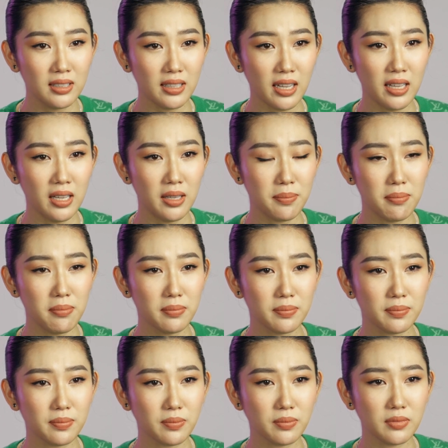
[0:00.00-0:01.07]
không tin không
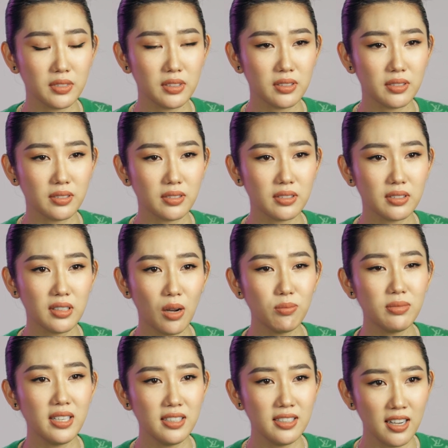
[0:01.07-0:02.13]
tin ngân có thể nổi tiếng không
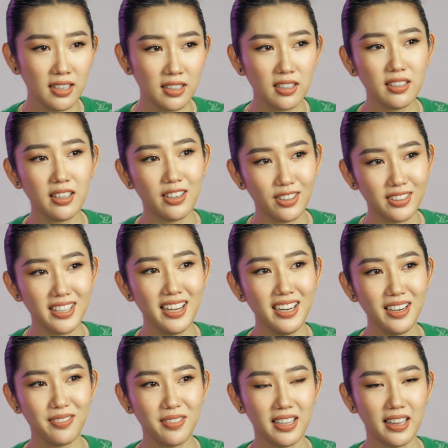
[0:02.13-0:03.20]
tin ngân có thể nổi tiếng
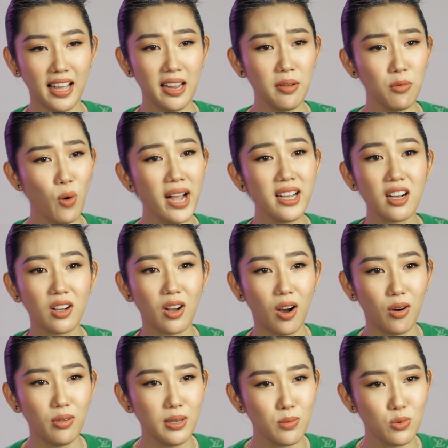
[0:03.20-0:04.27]
là vì thấy quá cực
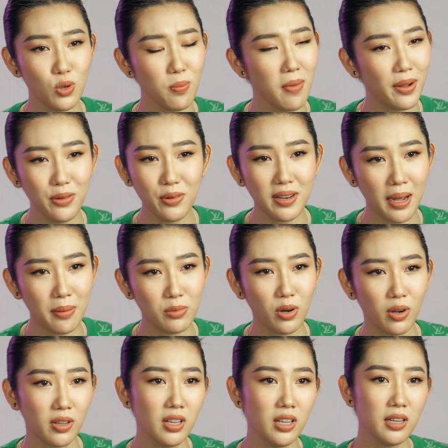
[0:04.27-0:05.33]
khổ trong suốt bao nhiêu năm
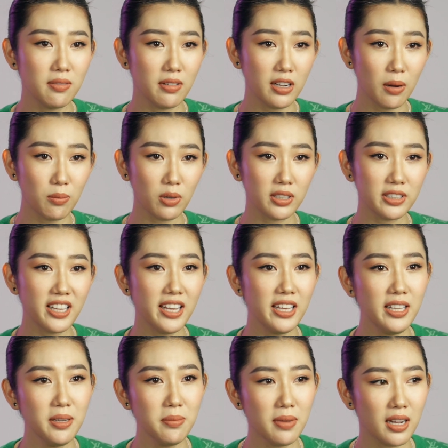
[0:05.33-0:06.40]
rồi vẫn không nổi
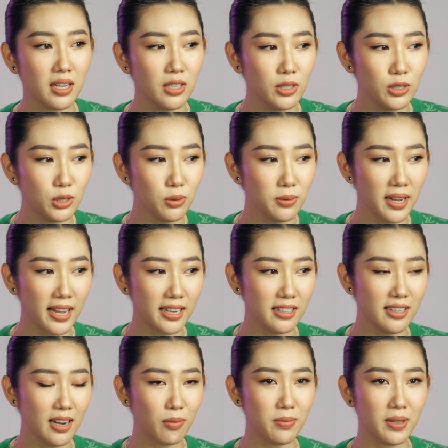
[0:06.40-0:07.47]
tiếng nhưng mà suốt ngày
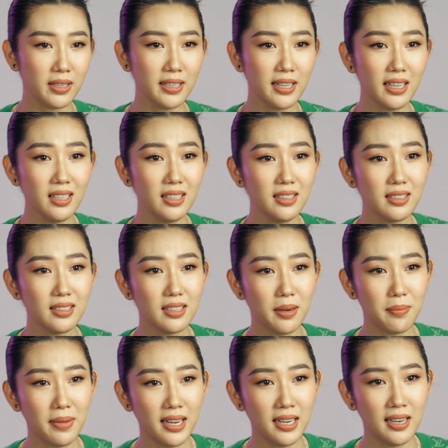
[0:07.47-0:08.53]
cứ đọc những cái
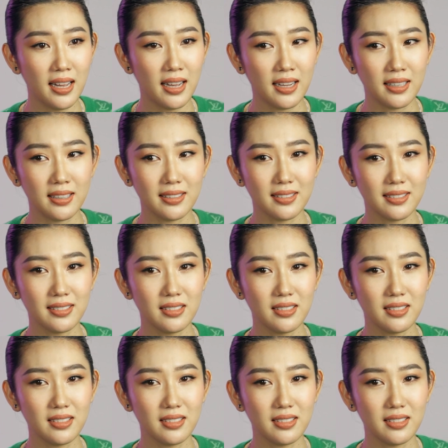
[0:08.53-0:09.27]
comment là